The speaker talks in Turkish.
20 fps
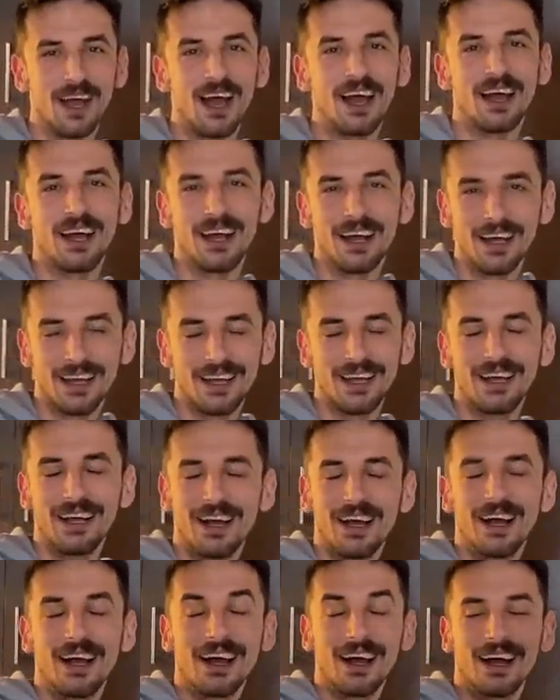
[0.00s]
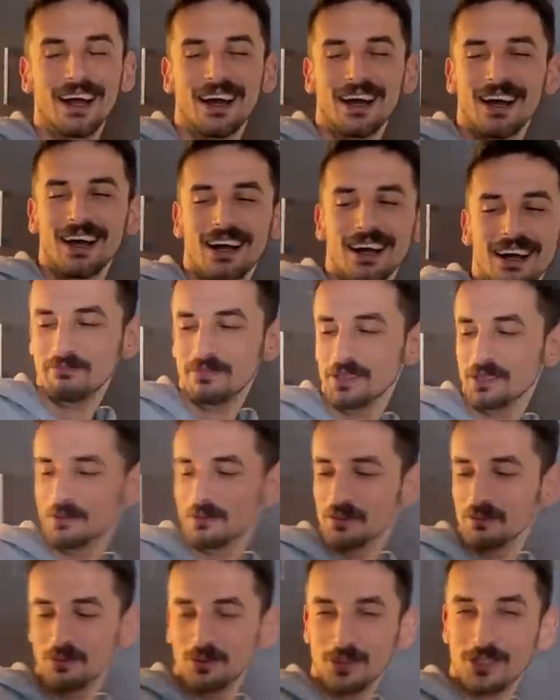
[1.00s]
Otel miyim lan?
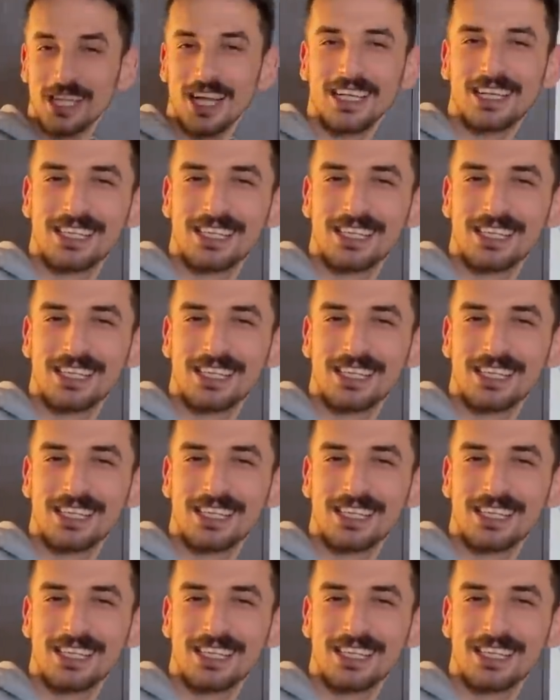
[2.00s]
Bilumum güzel